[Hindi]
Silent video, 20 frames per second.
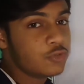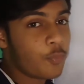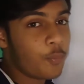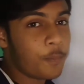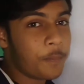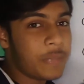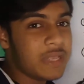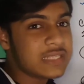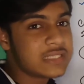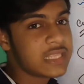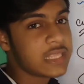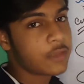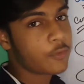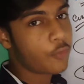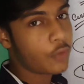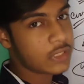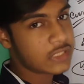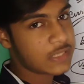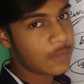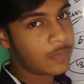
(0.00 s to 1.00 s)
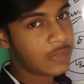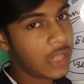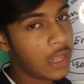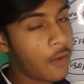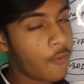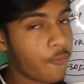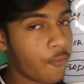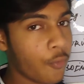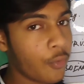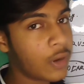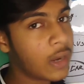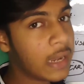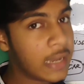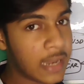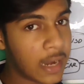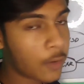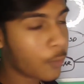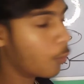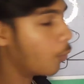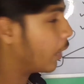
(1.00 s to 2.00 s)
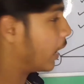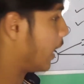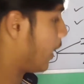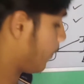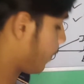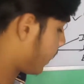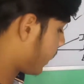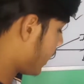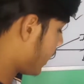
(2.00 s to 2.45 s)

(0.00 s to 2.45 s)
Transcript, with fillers: जो बेसिक कॉन्सेप्ट था वो क्लियर हो गया